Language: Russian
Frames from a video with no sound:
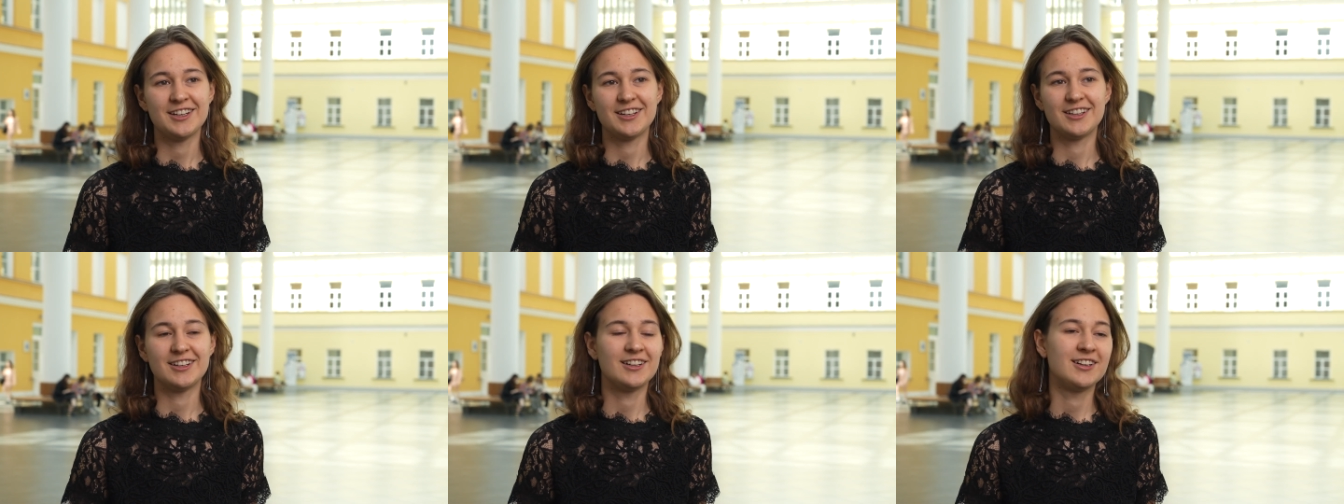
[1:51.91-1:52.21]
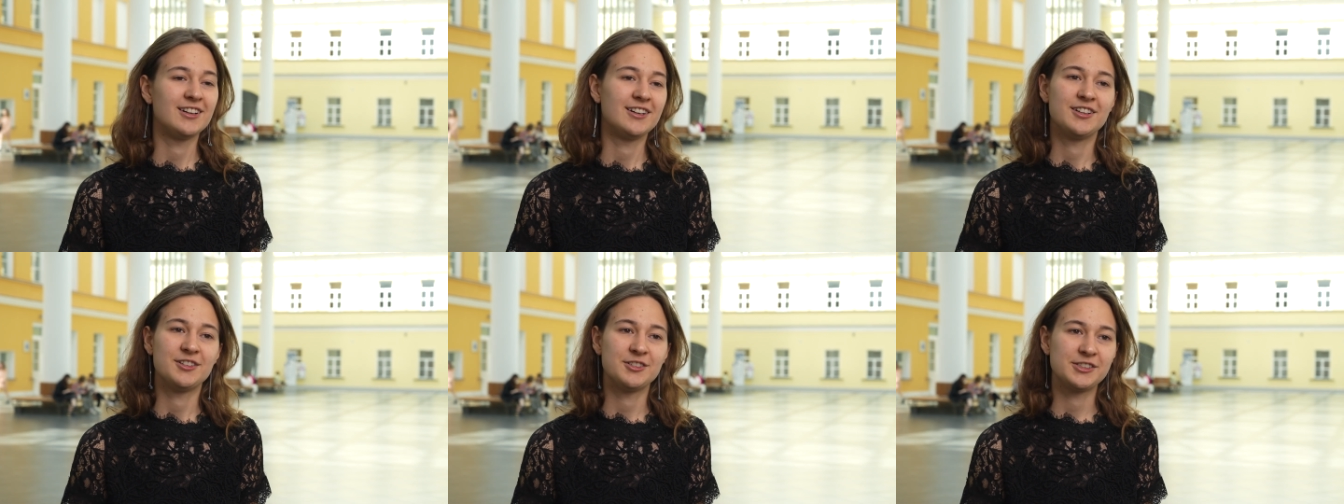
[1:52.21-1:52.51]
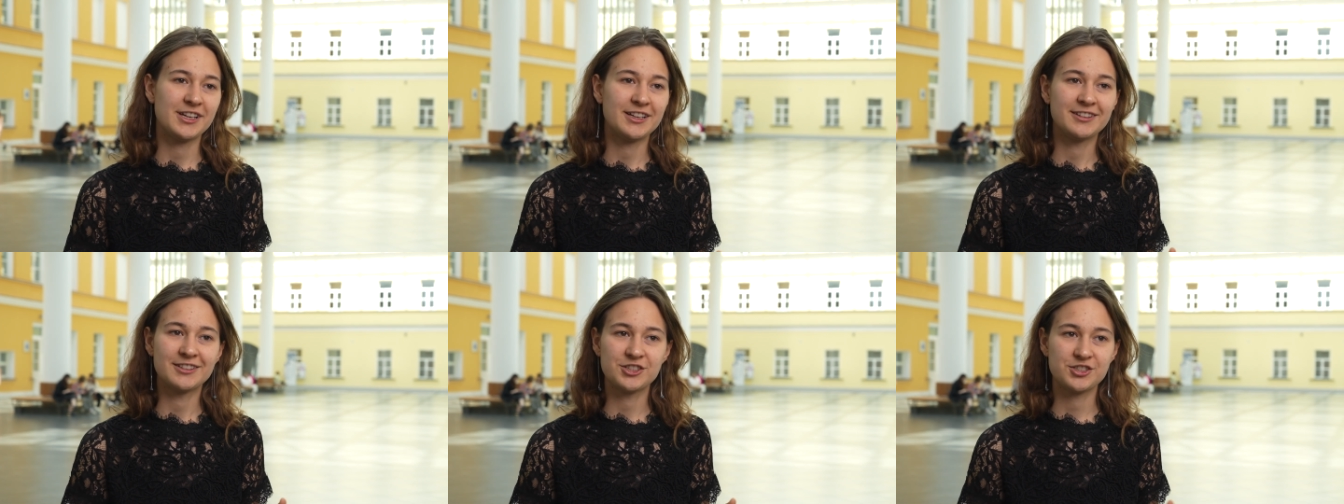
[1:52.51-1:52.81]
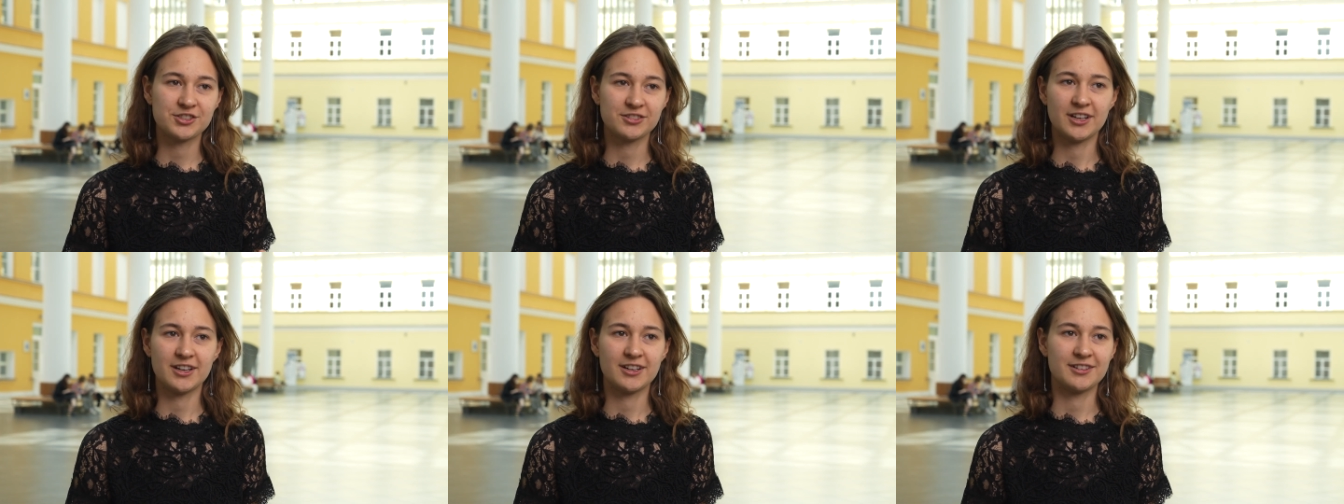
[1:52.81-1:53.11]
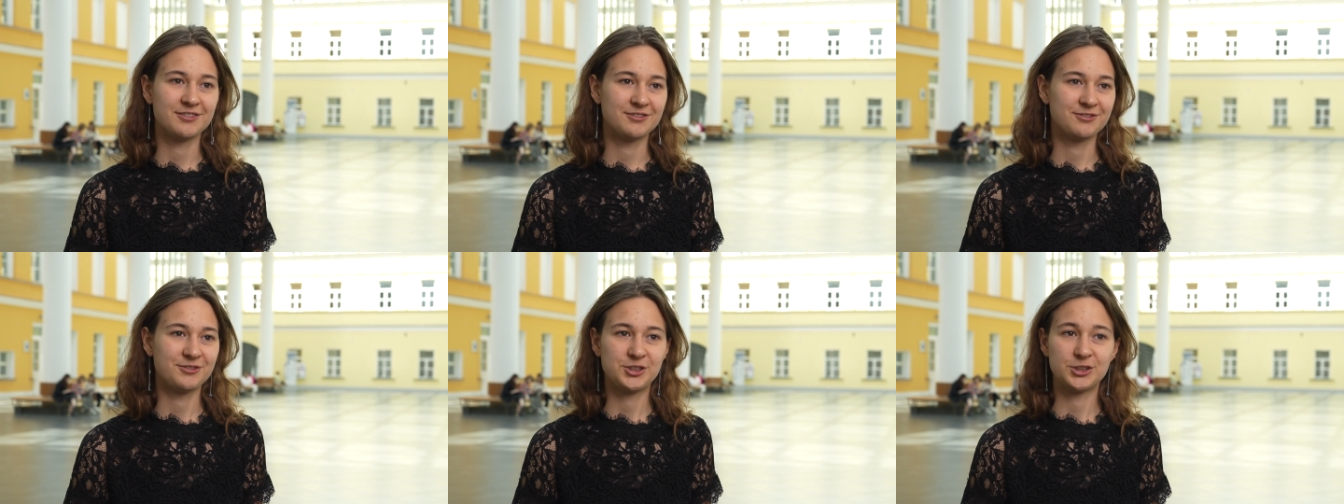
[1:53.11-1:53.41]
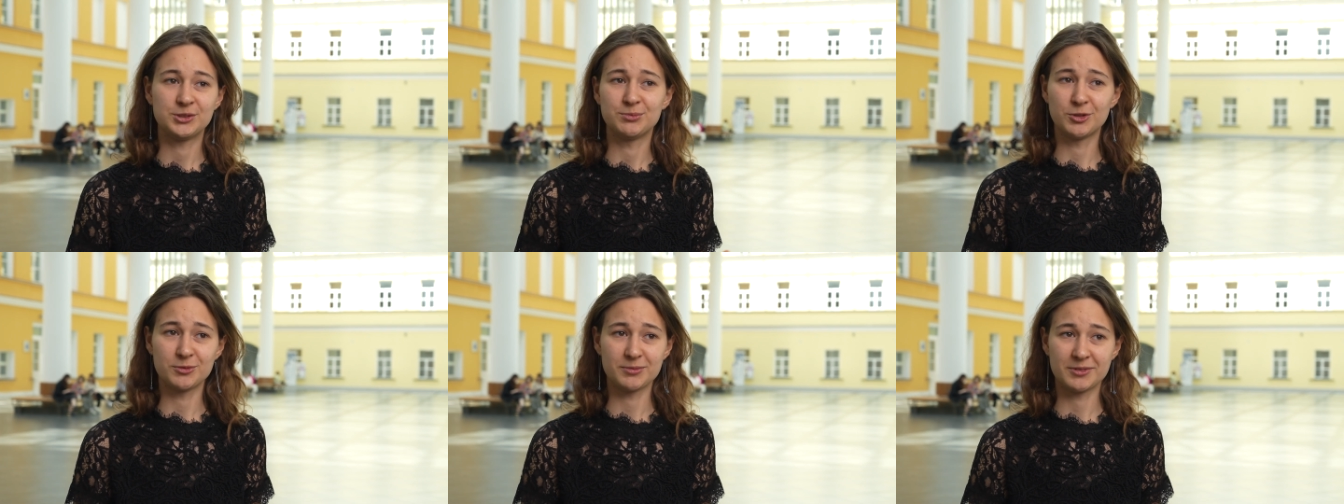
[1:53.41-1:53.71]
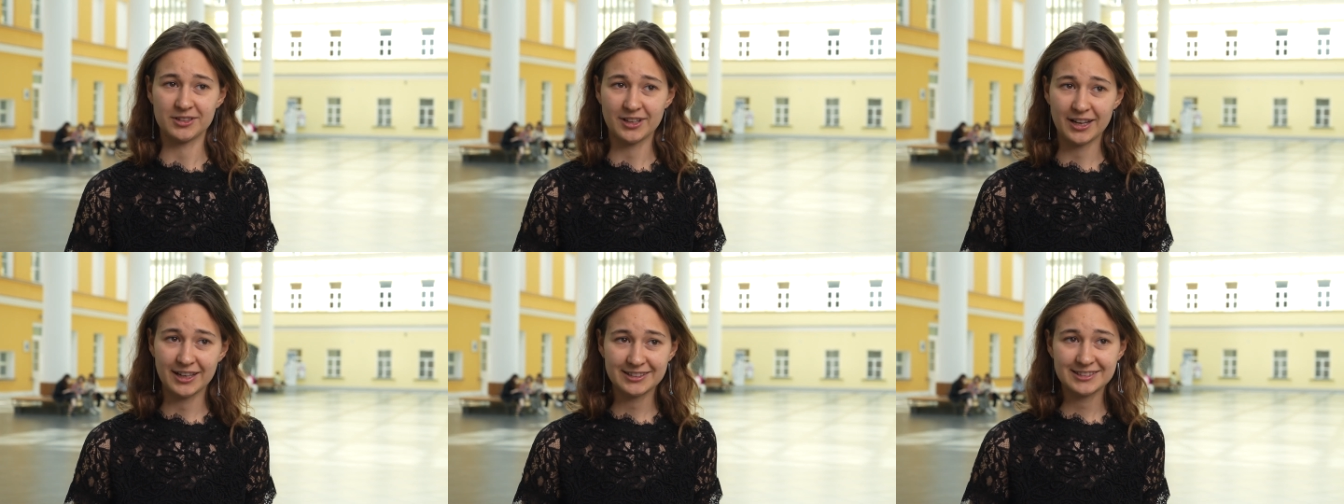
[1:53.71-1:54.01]
А, я начала в седьмом
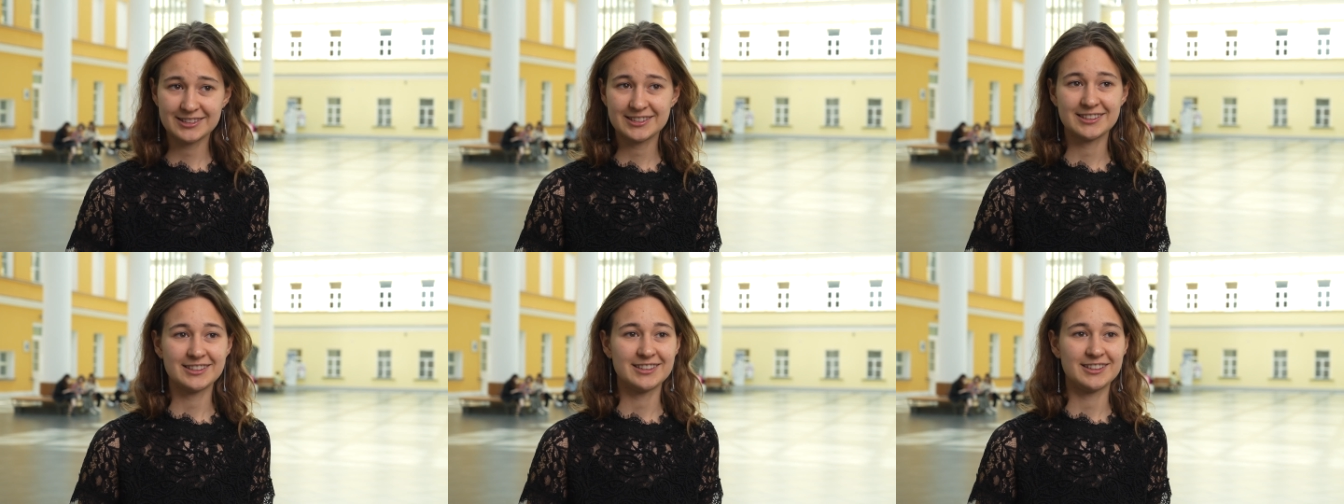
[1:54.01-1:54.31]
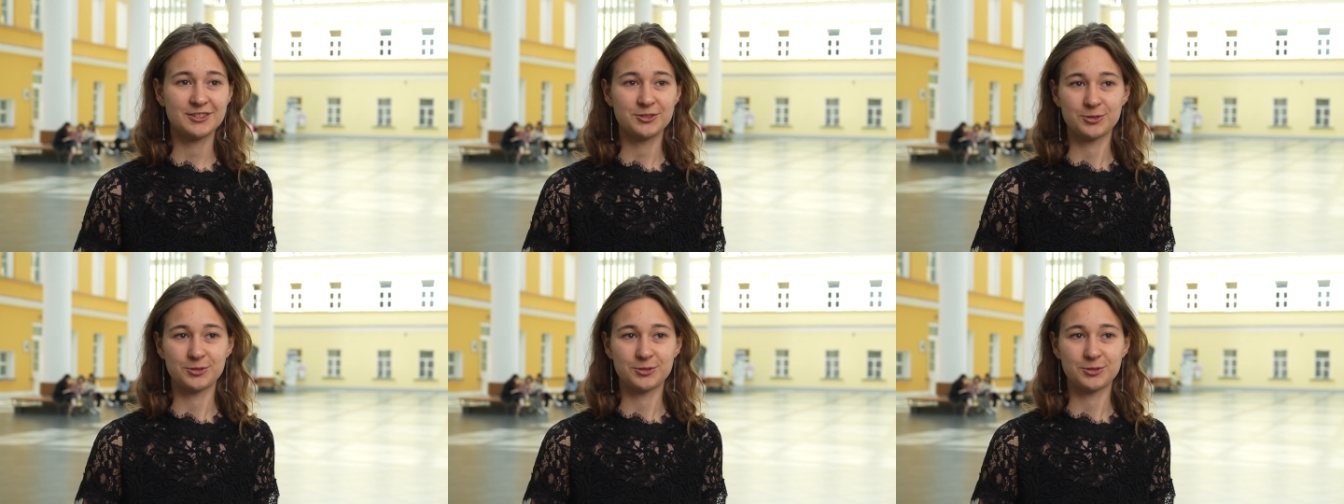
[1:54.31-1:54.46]
классе,